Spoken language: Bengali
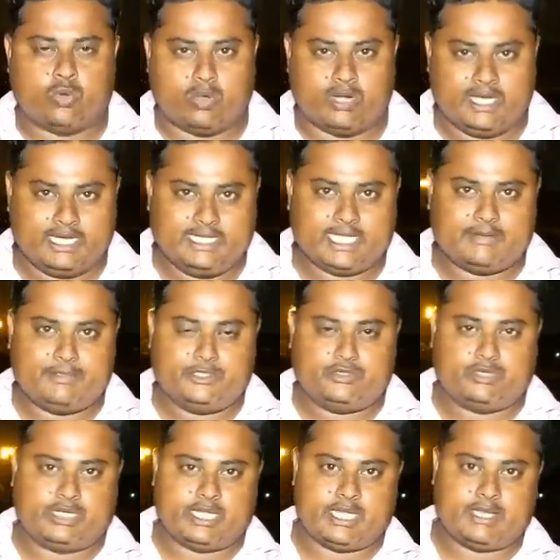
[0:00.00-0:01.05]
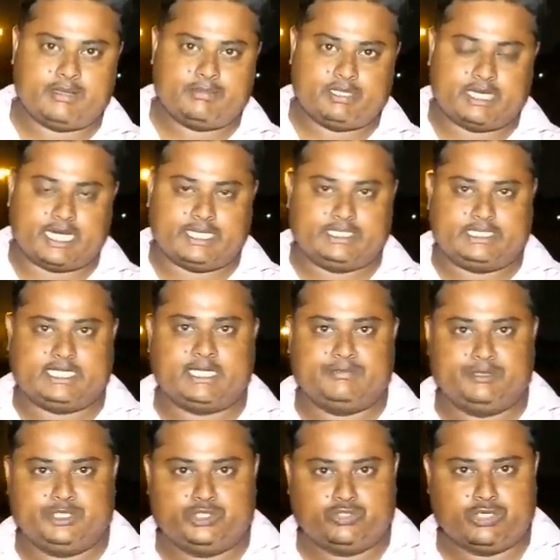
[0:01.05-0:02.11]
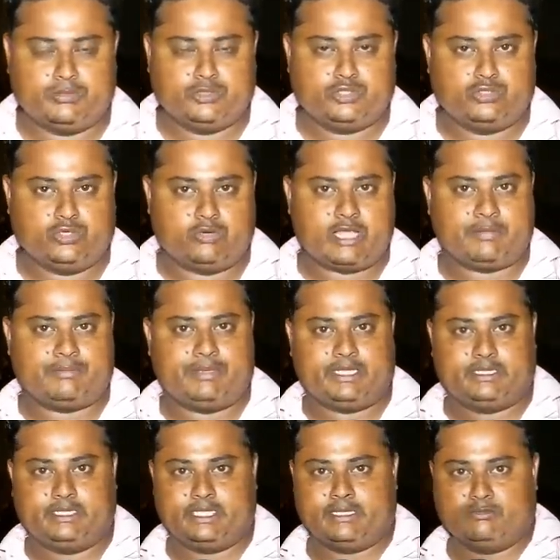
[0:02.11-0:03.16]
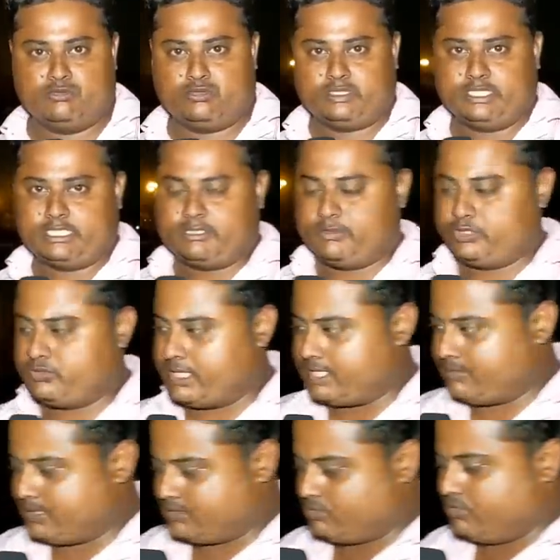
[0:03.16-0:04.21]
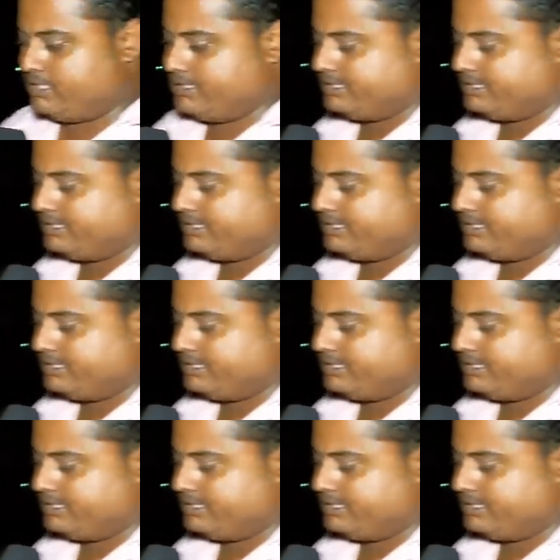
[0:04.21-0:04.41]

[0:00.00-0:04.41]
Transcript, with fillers: কোল ইন্ডিয়ার ভিতরে গাড়ির চাকায় পৃষ্ঠ হয়ে মৃত্যু হলো এক ব্যক্তির এই মুহূর্তে দেখতে পাচ্ছ একেবারে কোল